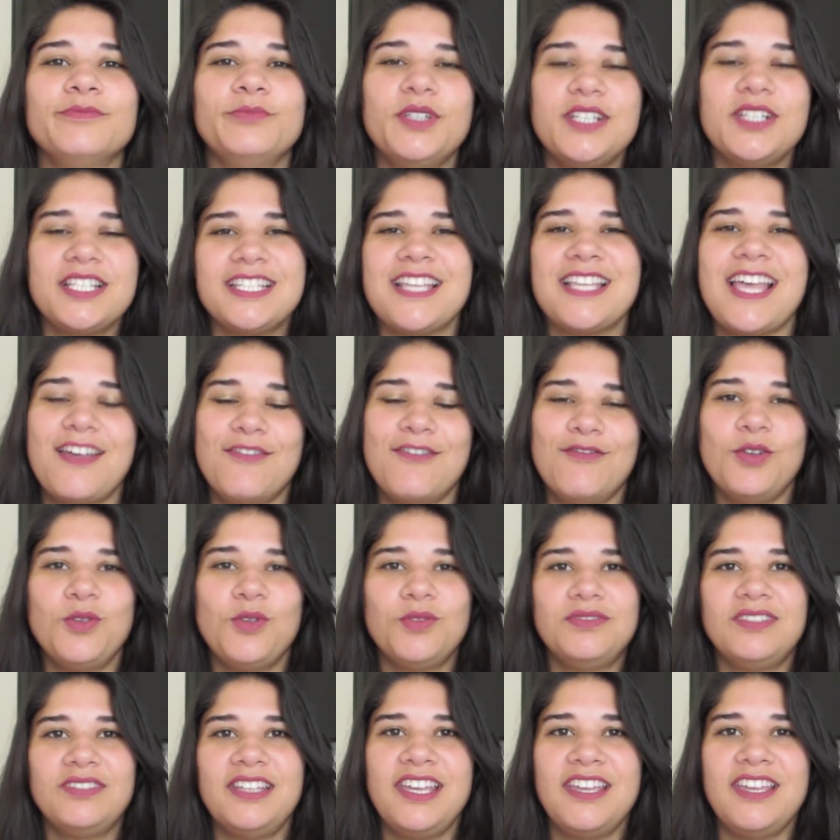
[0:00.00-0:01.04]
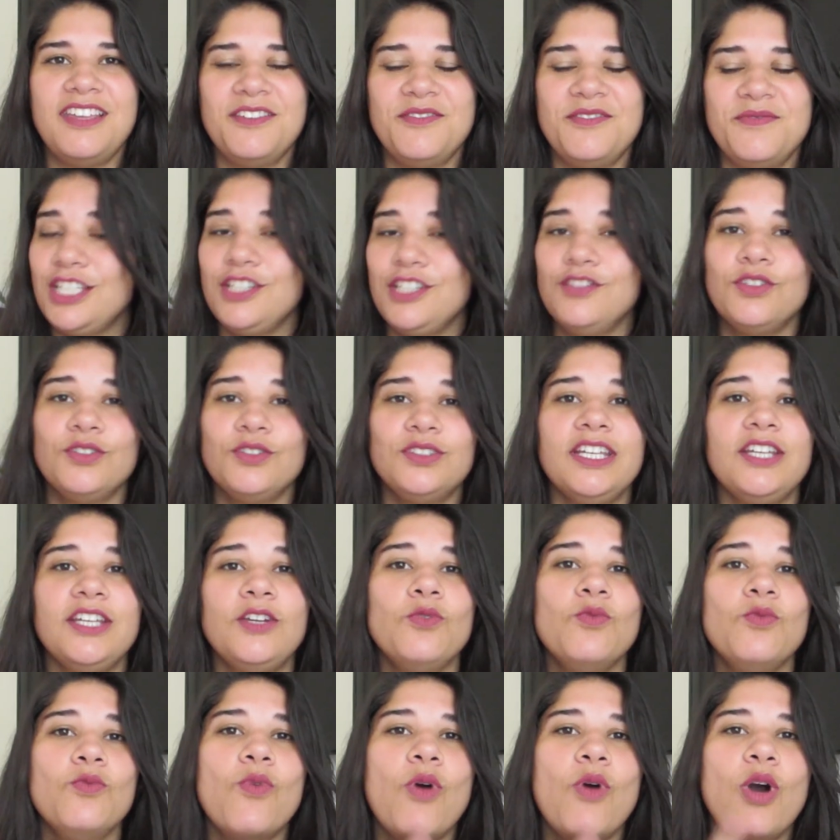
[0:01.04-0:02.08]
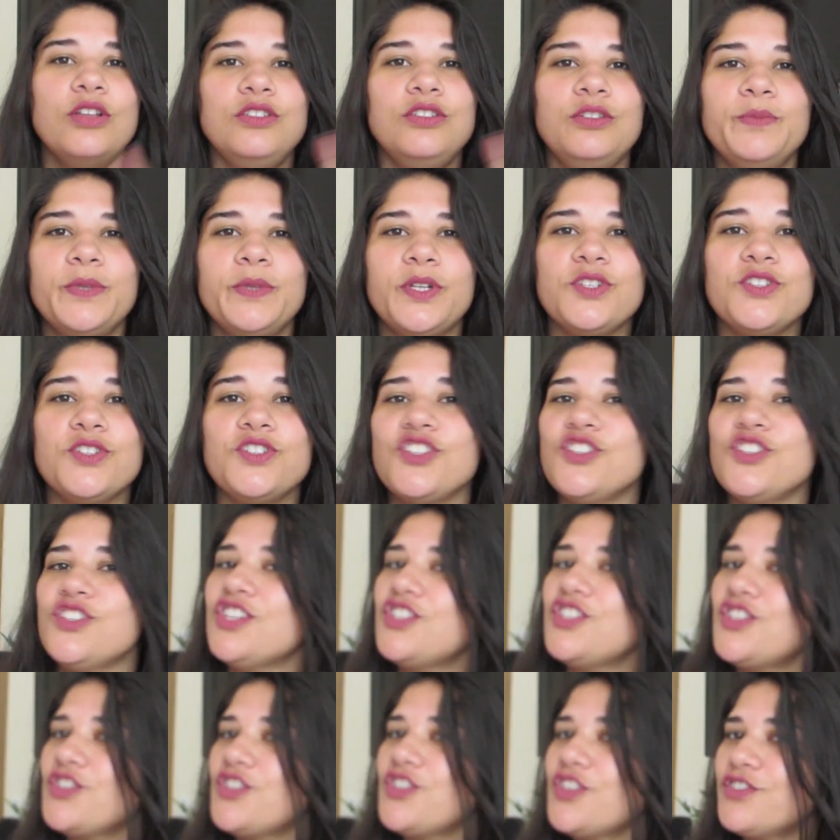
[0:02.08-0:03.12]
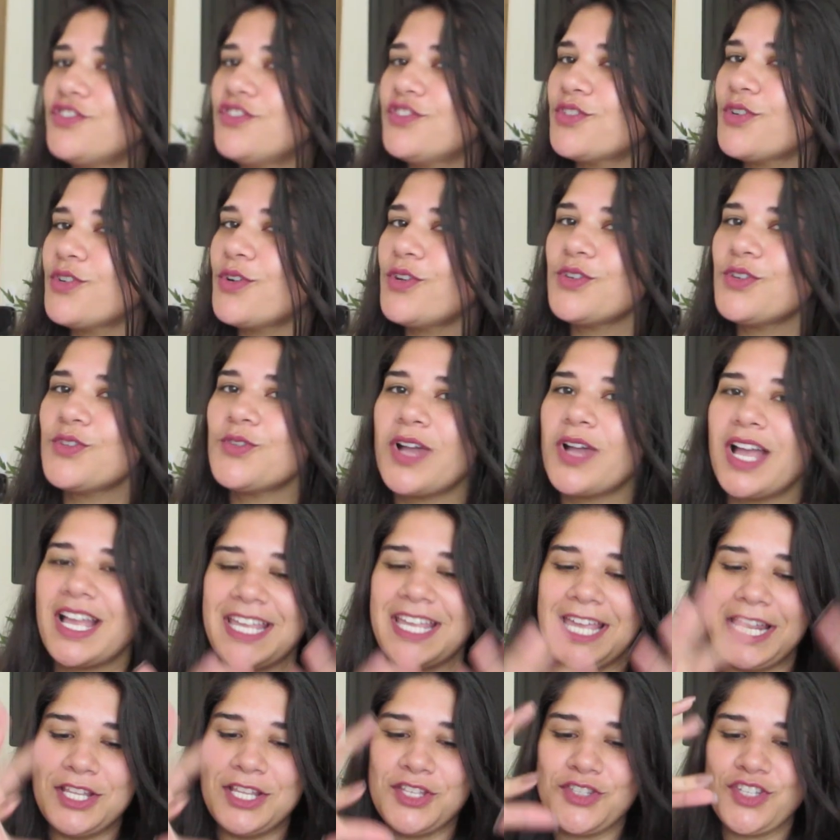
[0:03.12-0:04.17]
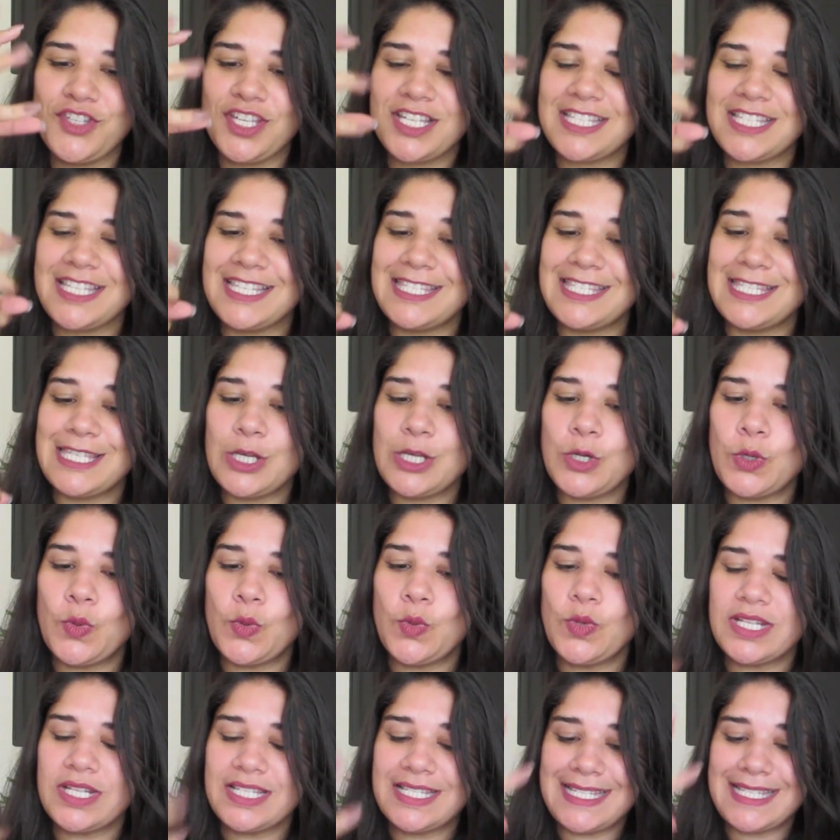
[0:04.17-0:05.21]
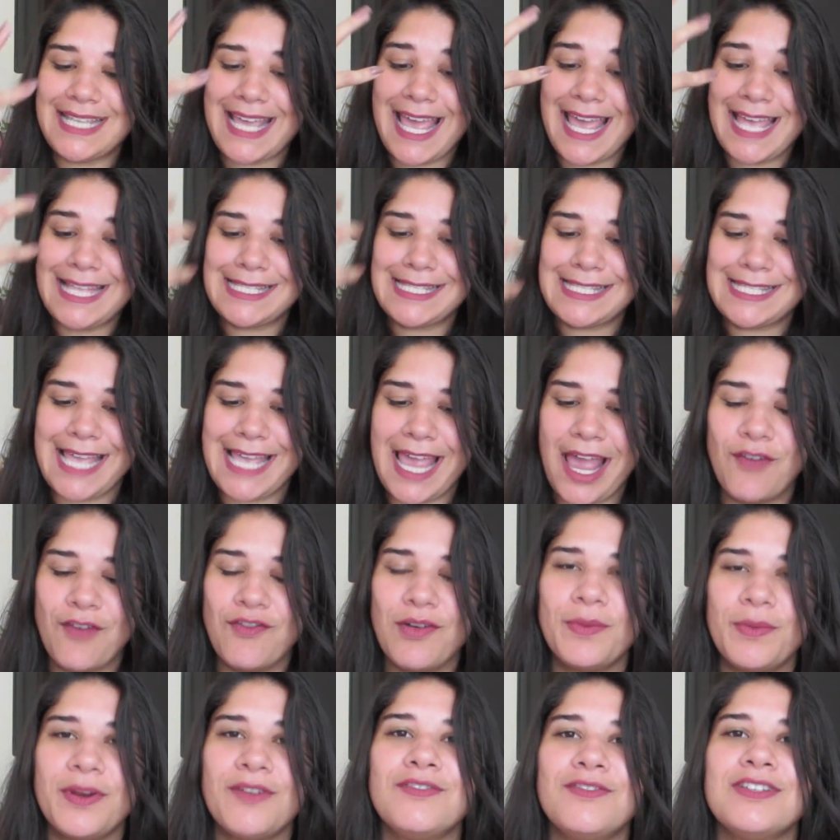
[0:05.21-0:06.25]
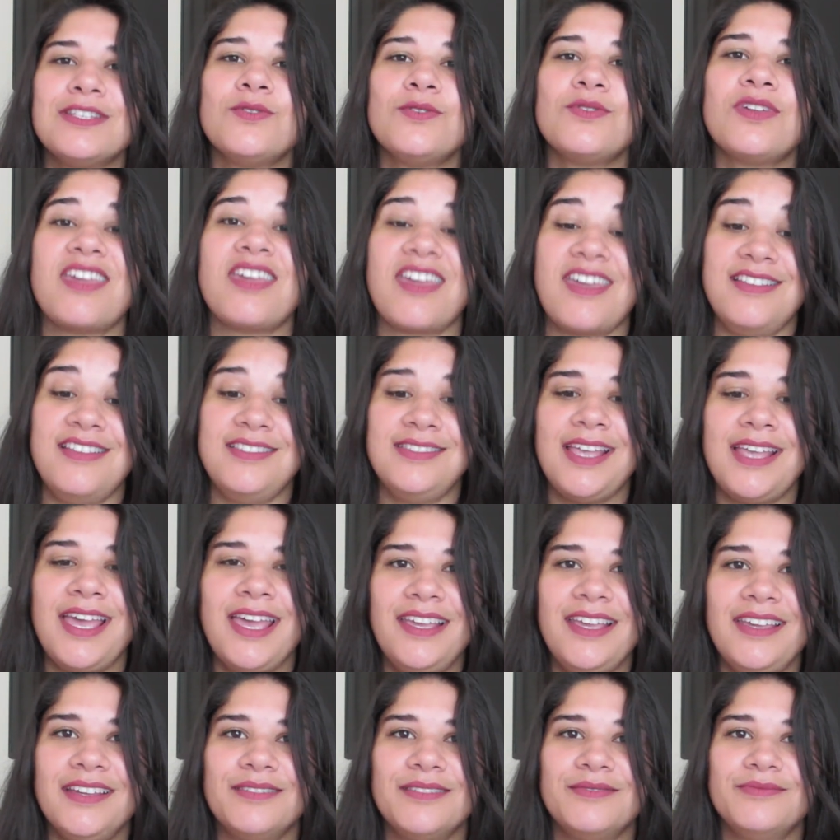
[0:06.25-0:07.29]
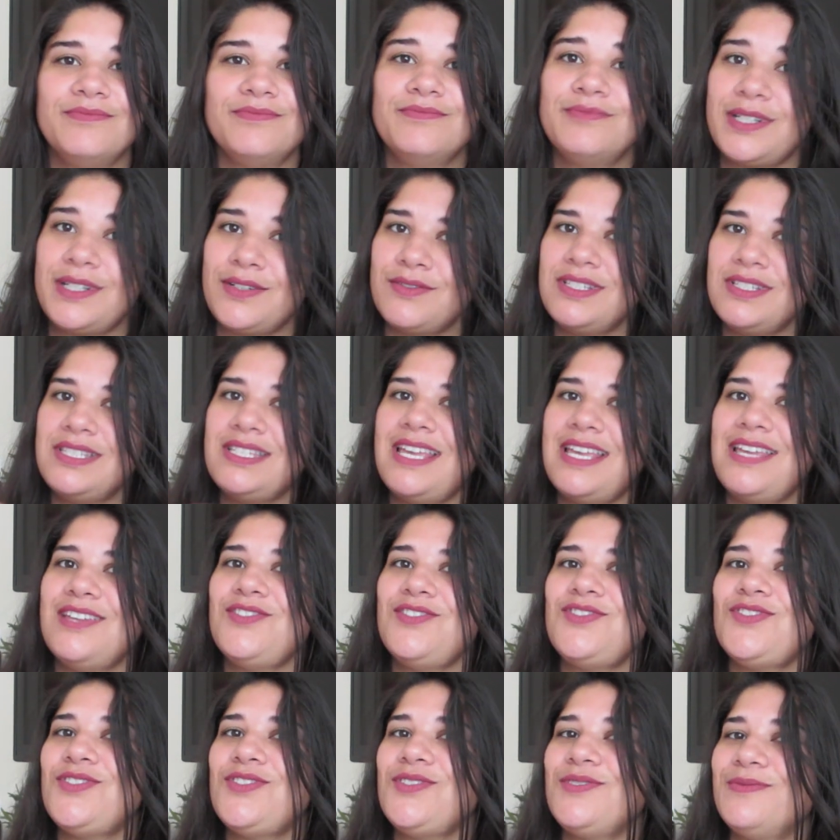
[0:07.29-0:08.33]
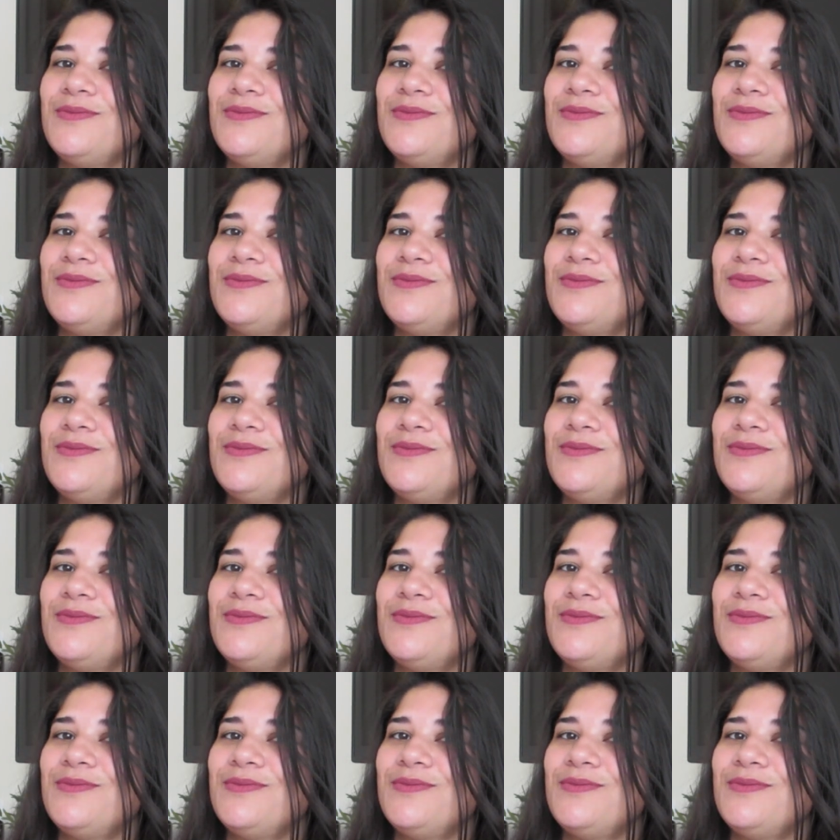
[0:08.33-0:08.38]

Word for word: Pois é, voltei. E voltei com outro produtinho. Gente, eu já tô aquele dia que você segura, se reserva pra fazer o quê? Resenha pra vocês.